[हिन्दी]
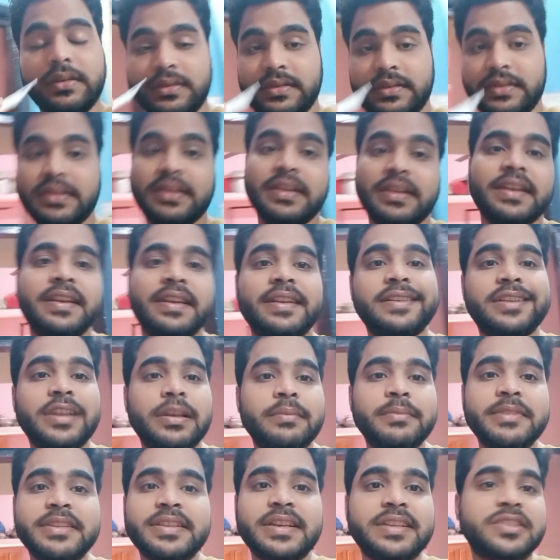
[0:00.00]
एयरटेल में
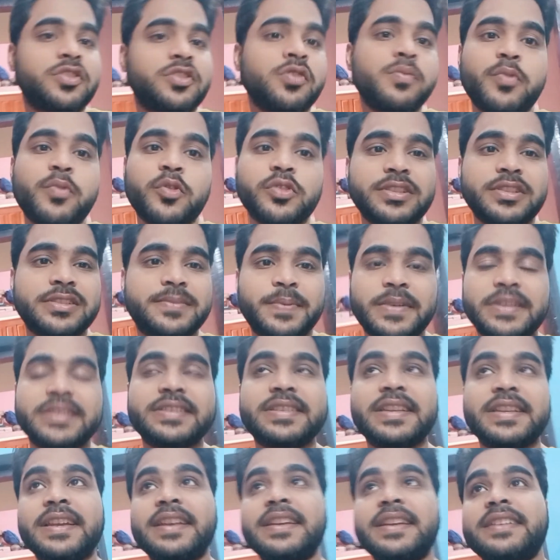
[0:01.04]
जाता हूँ बहुत स्पीड से
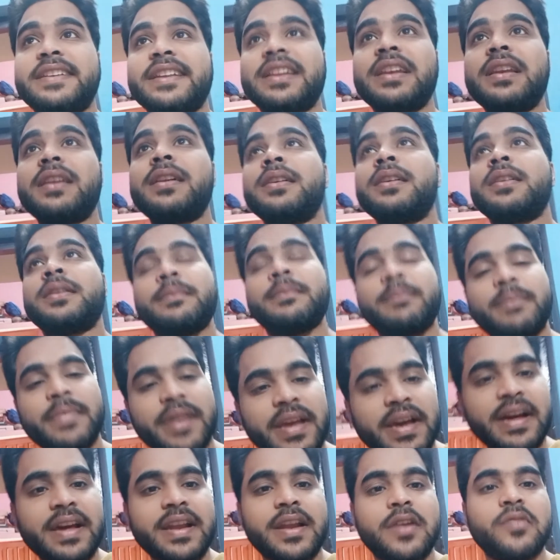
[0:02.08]
एयरटेल मैं आ
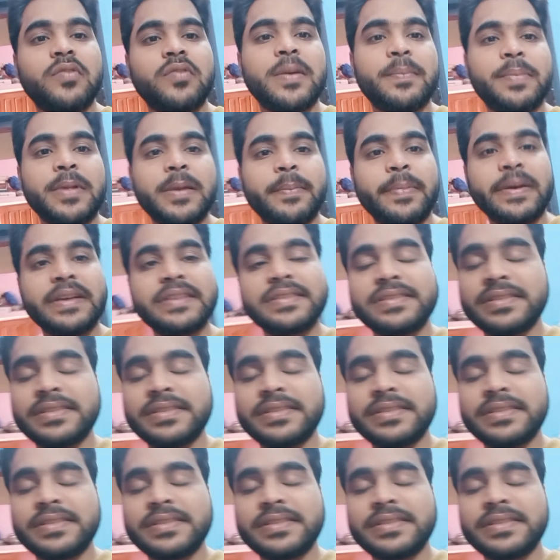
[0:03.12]
रहा हूँ आपके पास